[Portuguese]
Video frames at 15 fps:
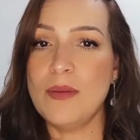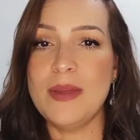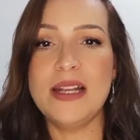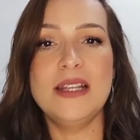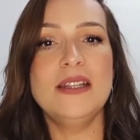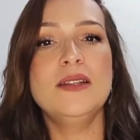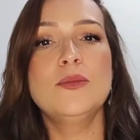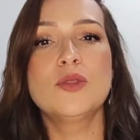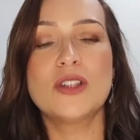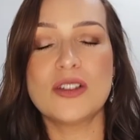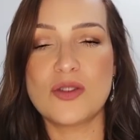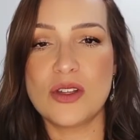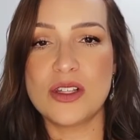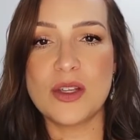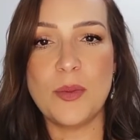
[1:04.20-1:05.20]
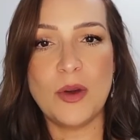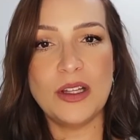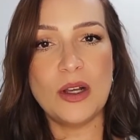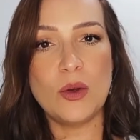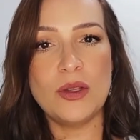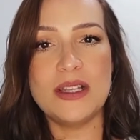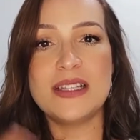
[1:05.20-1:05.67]
ali de mutações que pode
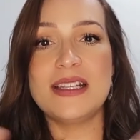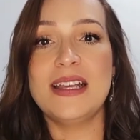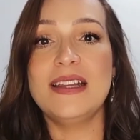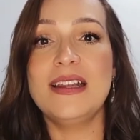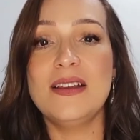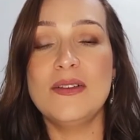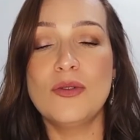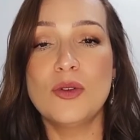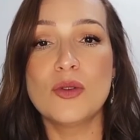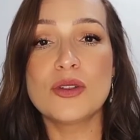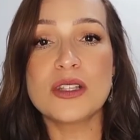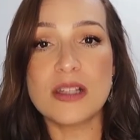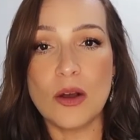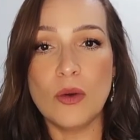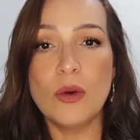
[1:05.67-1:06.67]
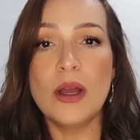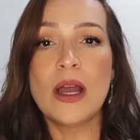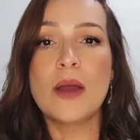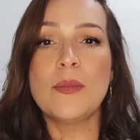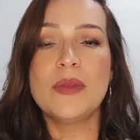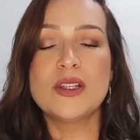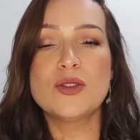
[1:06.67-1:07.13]
acontecer, de evolução
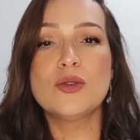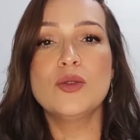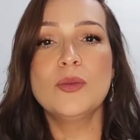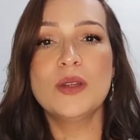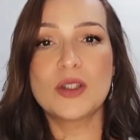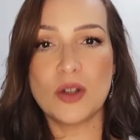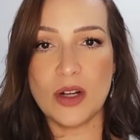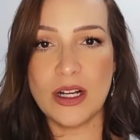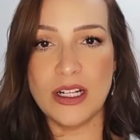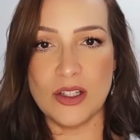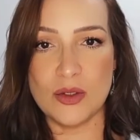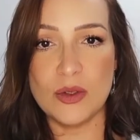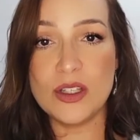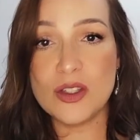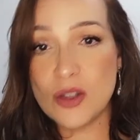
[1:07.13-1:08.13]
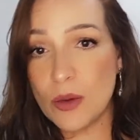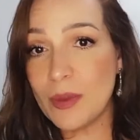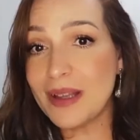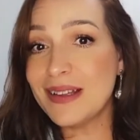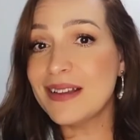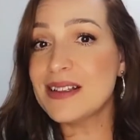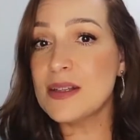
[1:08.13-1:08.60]
mesmo do microorganismo. Isso é uma
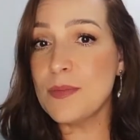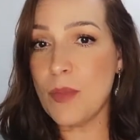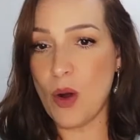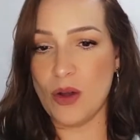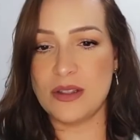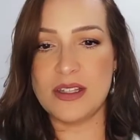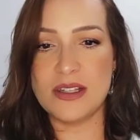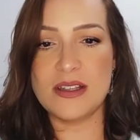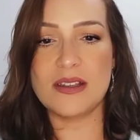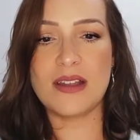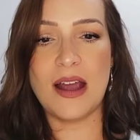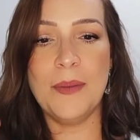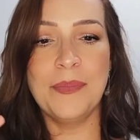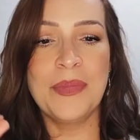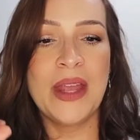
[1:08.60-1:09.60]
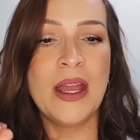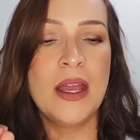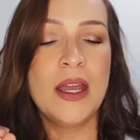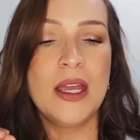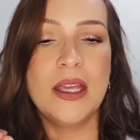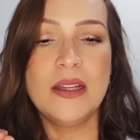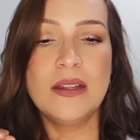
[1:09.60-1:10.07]
das hipóteses, tá?
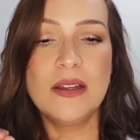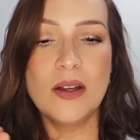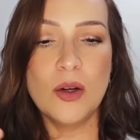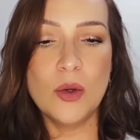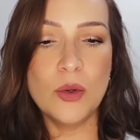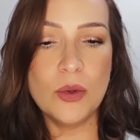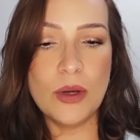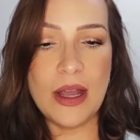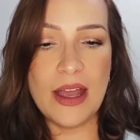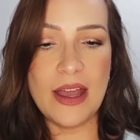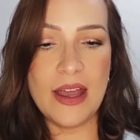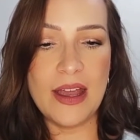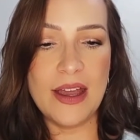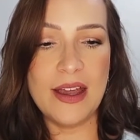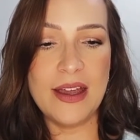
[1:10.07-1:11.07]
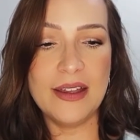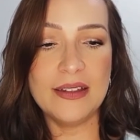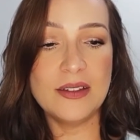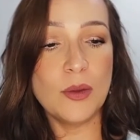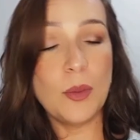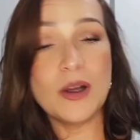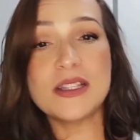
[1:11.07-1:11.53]
Então, é, então
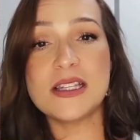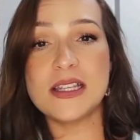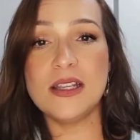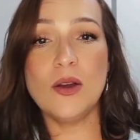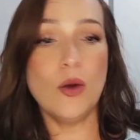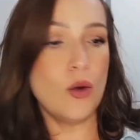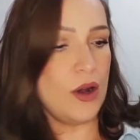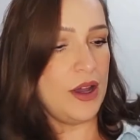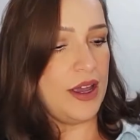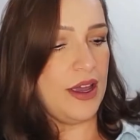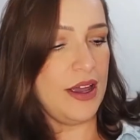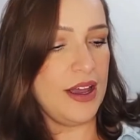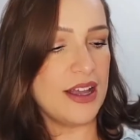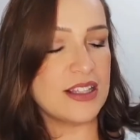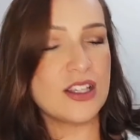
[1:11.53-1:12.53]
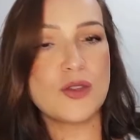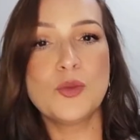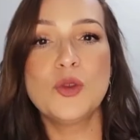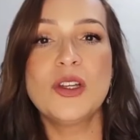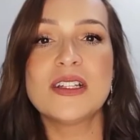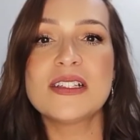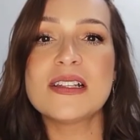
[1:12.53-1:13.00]
pode sim ocorrer essas
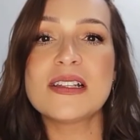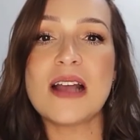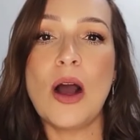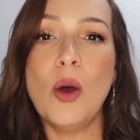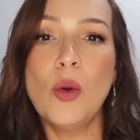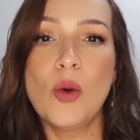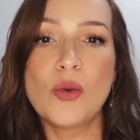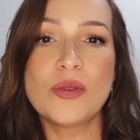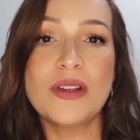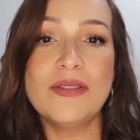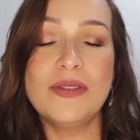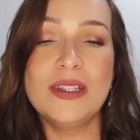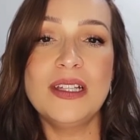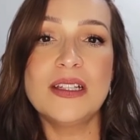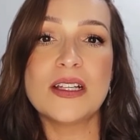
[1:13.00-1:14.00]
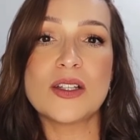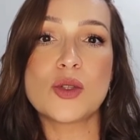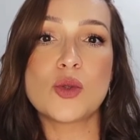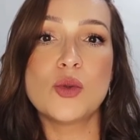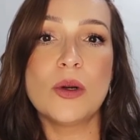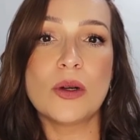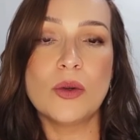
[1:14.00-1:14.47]
mudanças ao longo da vida da
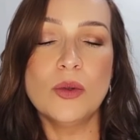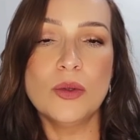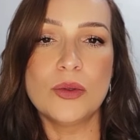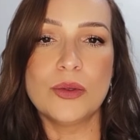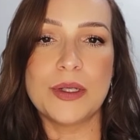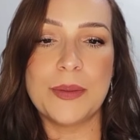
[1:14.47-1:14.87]
sua cultura.